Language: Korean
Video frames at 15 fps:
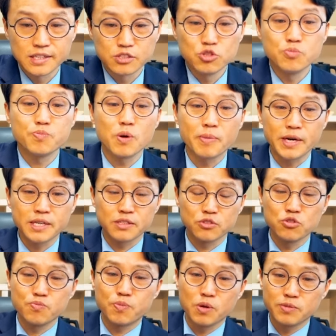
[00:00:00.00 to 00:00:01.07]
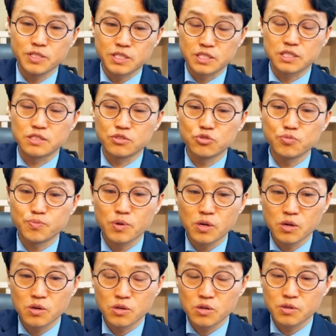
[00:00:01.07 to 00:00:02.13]
율법 안에 율법을
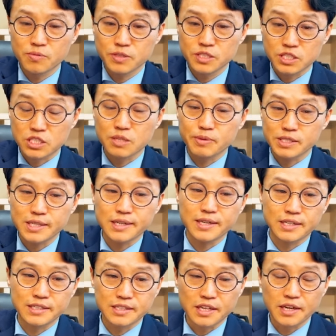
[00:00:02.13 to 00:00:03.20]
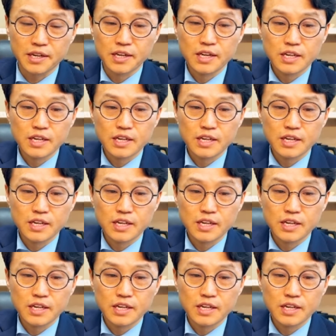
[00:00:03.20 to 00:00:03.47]
율법을 지키며 살아갈 때,